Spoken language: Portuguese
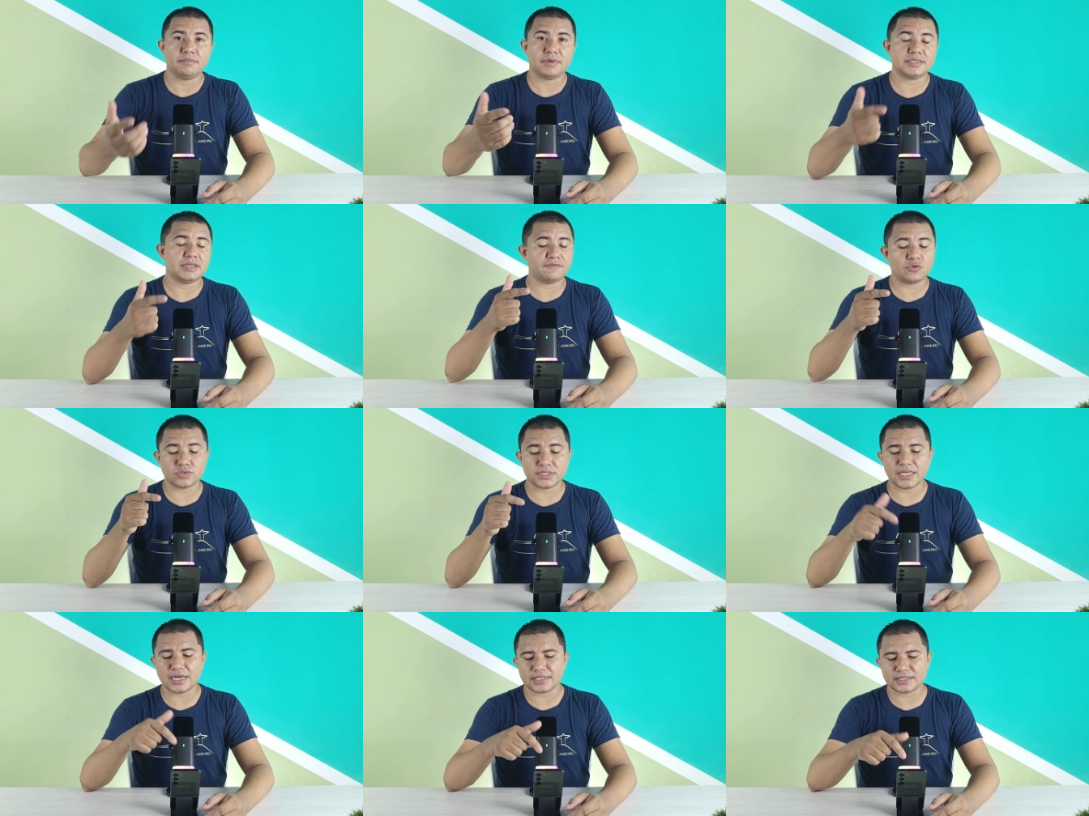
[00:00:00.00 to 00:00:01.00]
Mas leve em
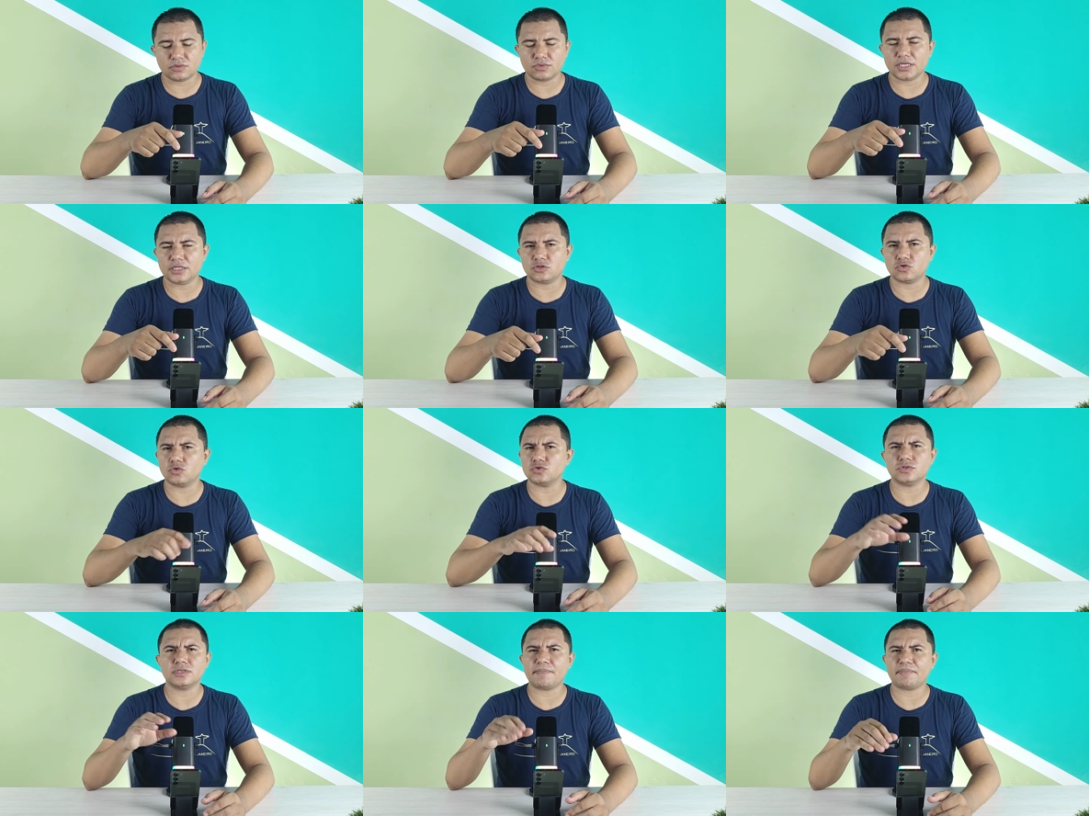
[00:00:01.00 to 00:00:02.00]
consideração que
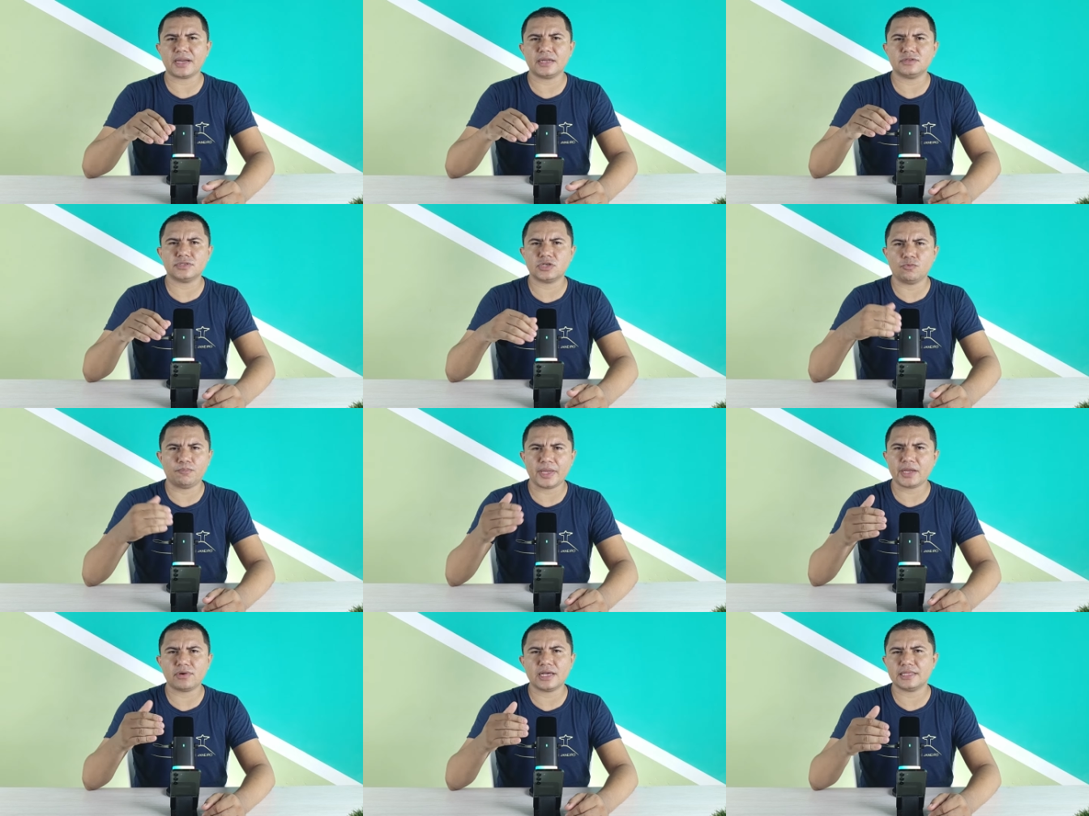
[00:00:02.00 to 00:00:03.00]
todos os aparelhos que eu
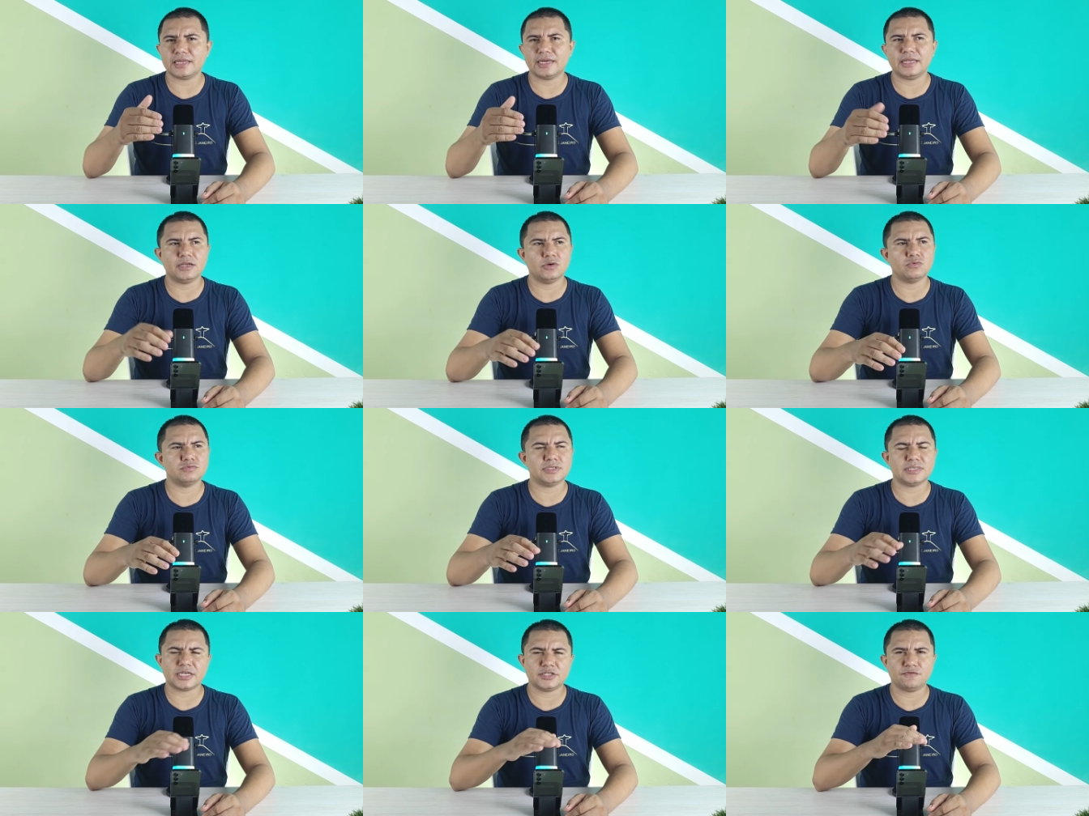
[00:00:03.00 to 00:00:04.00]
pego, galera, eu
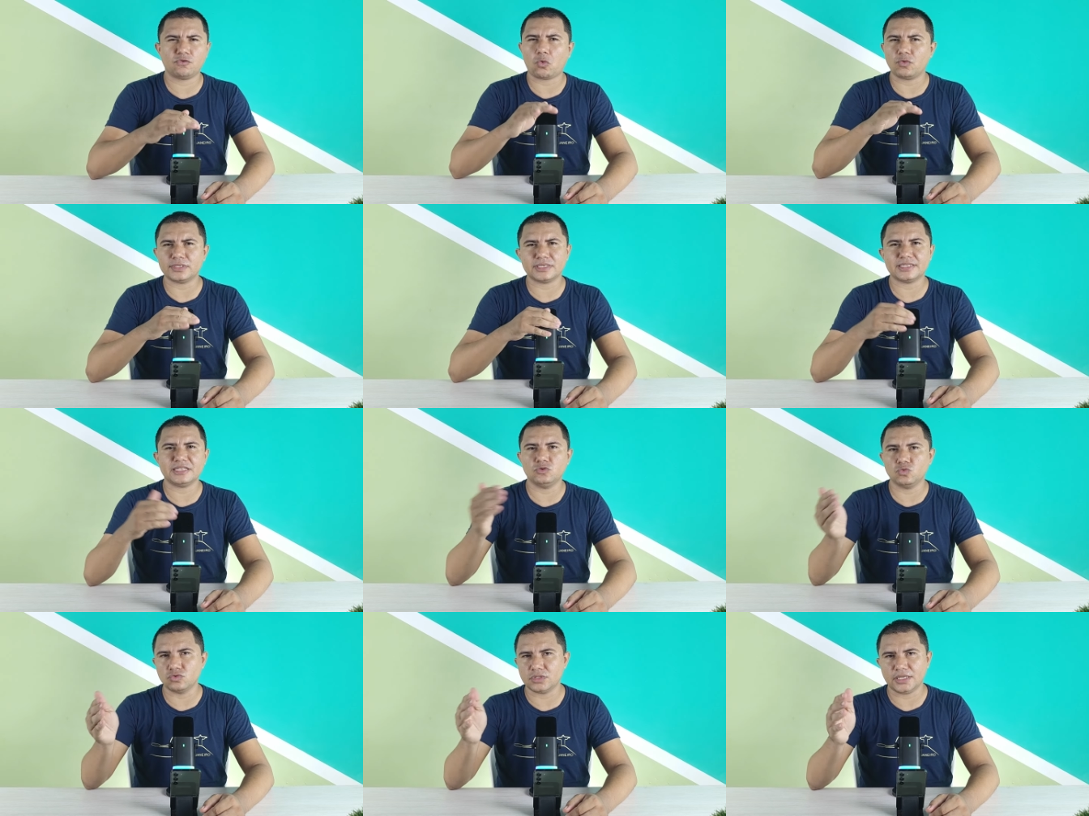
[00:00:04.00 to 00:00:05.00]
desativo coisas
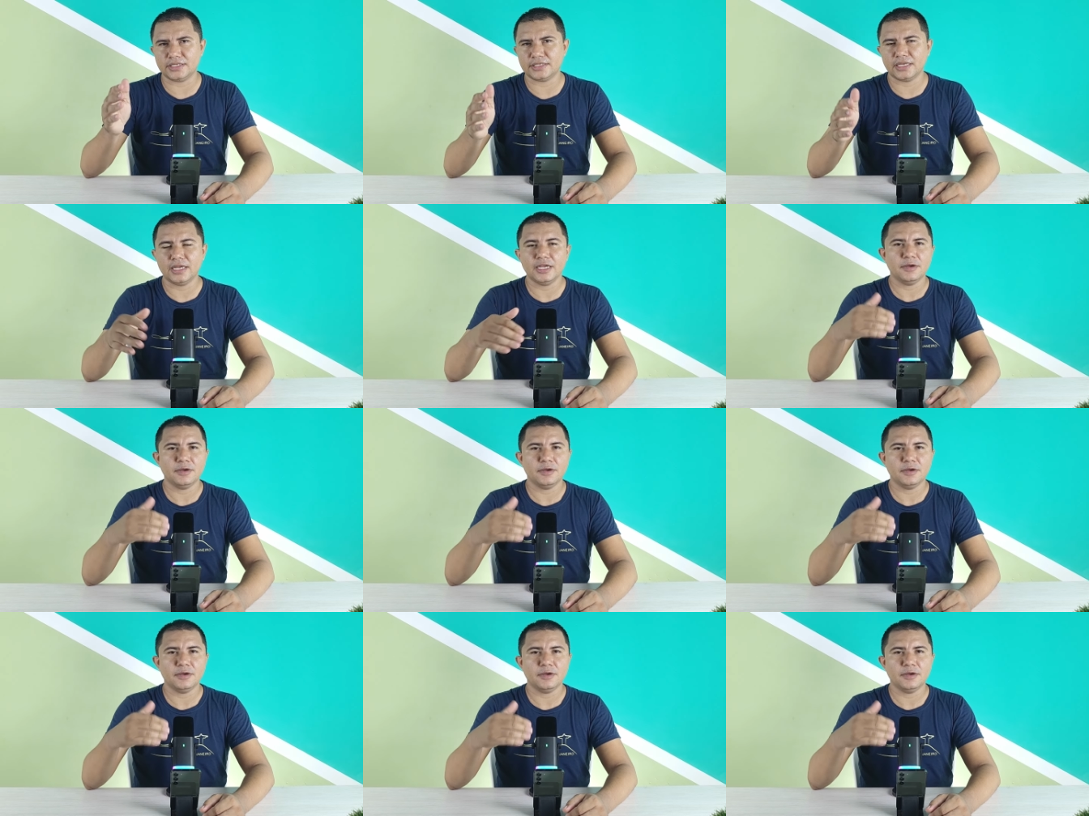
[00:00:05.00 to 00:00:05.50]
inúteis.